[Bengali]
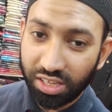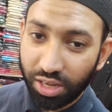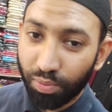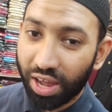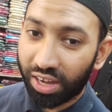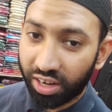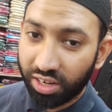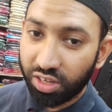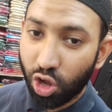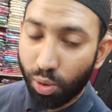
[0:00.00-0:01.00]
যে
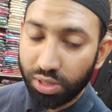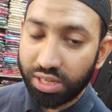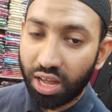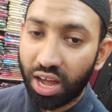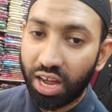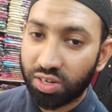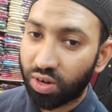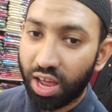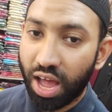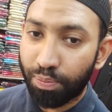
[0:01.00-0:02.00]
মার্কেটের যে অবস্থা
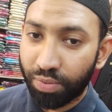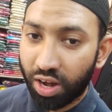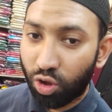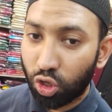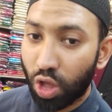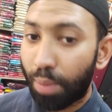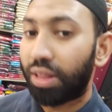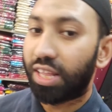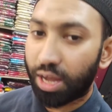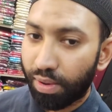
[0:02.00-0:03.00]
আসলে আপনারা হয়তো
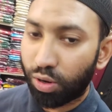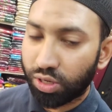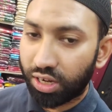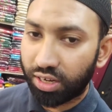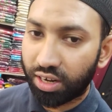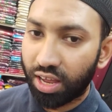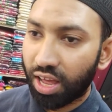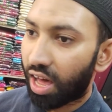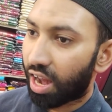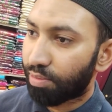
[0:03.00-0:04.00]
আমার থেকে ভালো জানেন
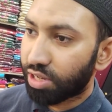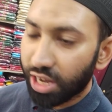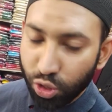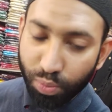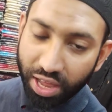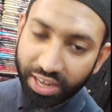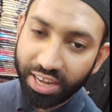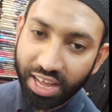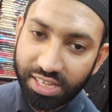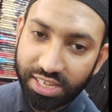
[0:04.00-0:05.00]
আর আমি যেহেতু
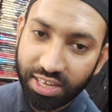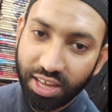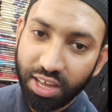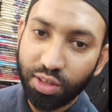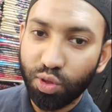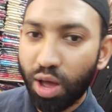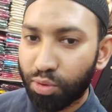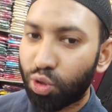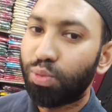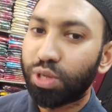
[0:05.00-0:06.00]
মার্কেটে আছি তো
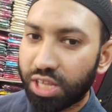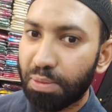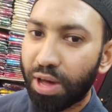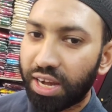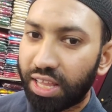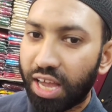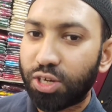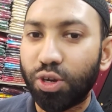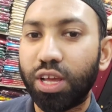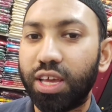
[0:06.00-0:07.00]
আমি তো বুঝতেই পারি যে
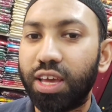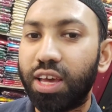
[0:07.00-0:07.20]
আসলে